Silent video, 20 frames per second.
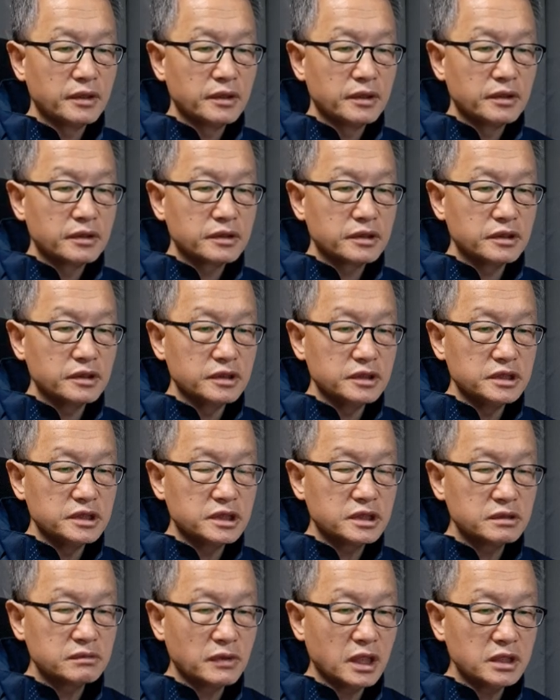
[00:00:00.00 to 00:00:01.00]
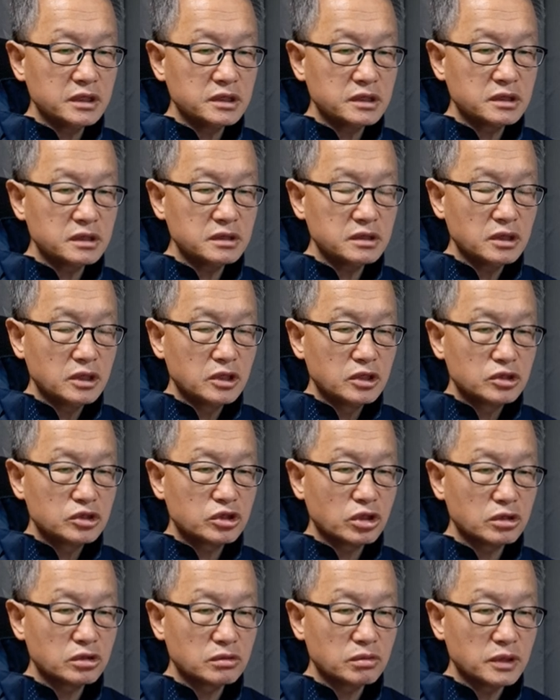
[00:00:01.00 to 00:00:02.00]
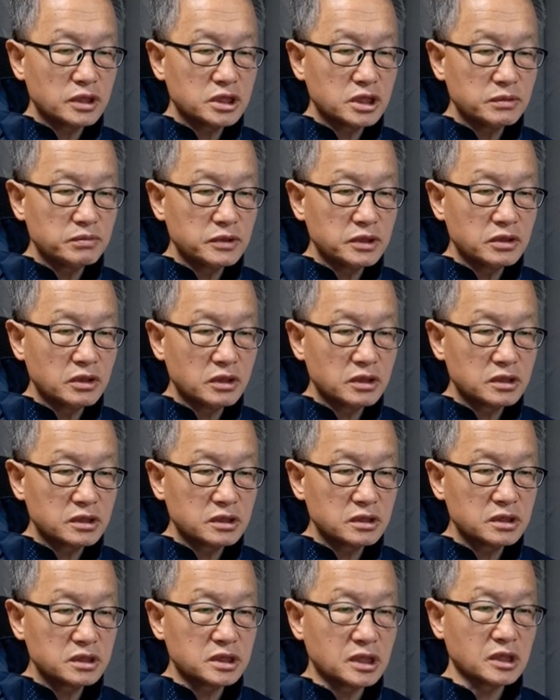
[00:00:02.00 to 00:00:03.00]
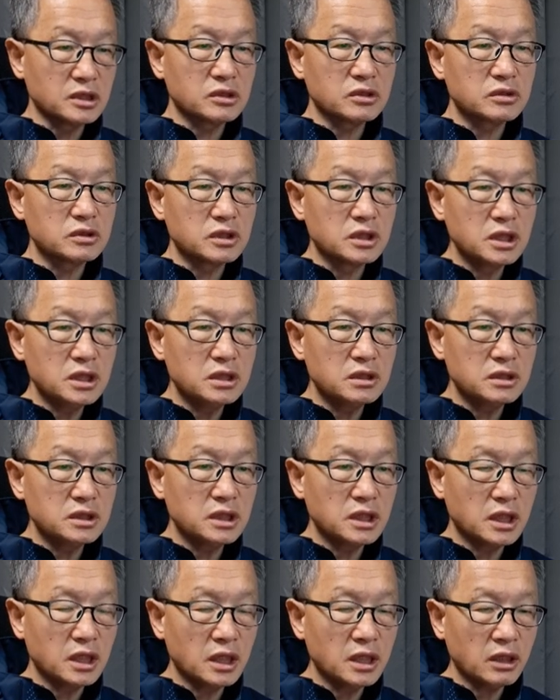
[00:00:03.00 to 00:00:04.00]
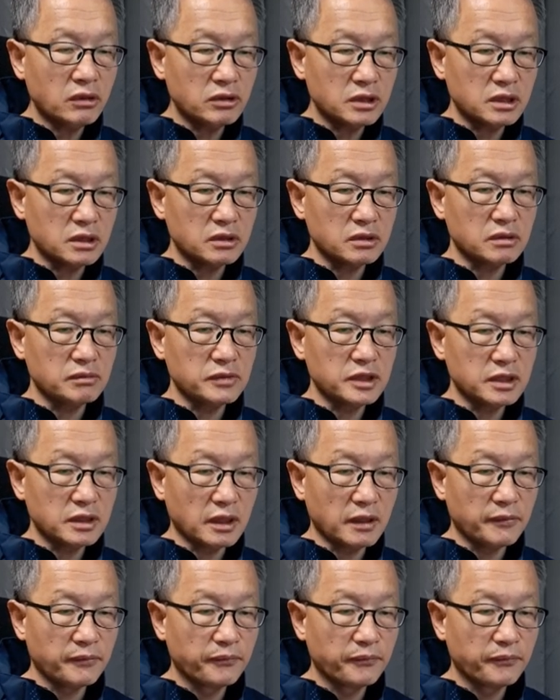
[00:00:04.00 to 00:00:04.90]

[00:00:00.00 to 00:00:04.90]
그 이승만이 쓴 1912년에 쓴 자서전에 이런 얘기가 나왔다는 겁니다.